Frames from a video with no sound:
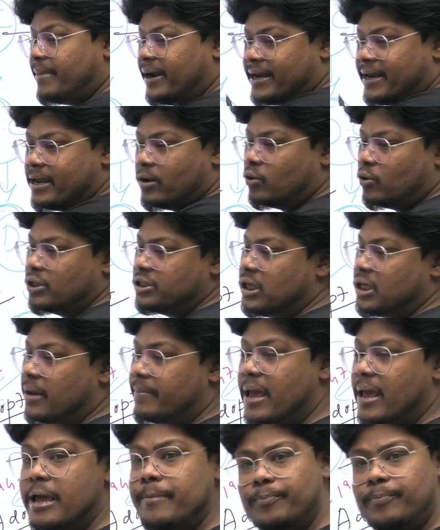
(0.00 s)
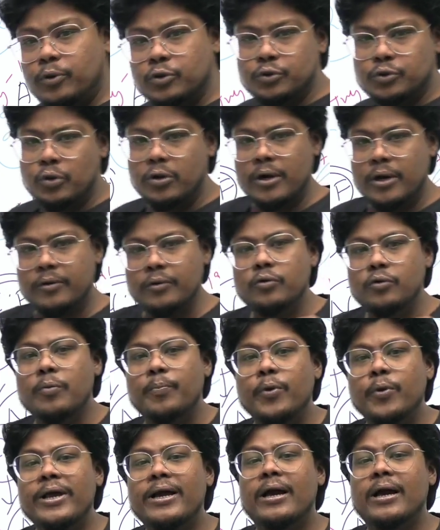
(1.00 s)
মিটিং করেছিলাম এই প্রশ্নটা কিন্তু
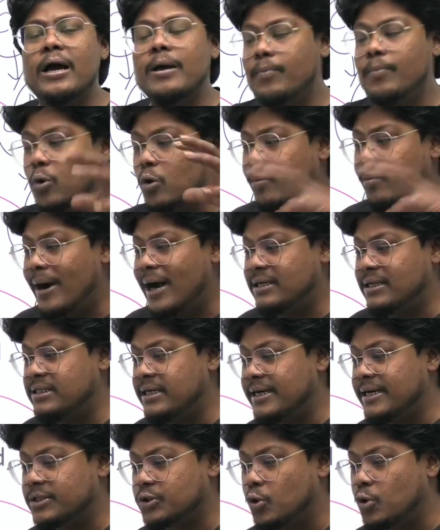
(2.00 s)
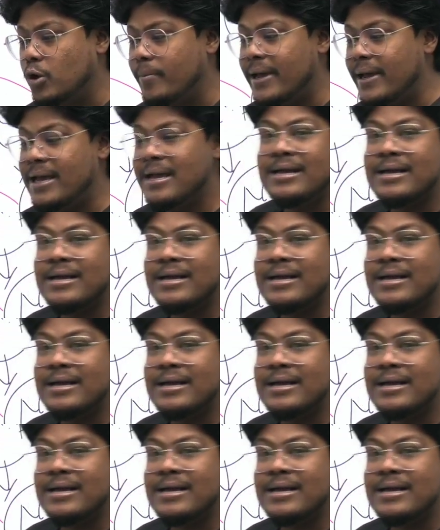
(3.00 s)
পরীক্ষায় বহুবার জিজ্ঞেস করবে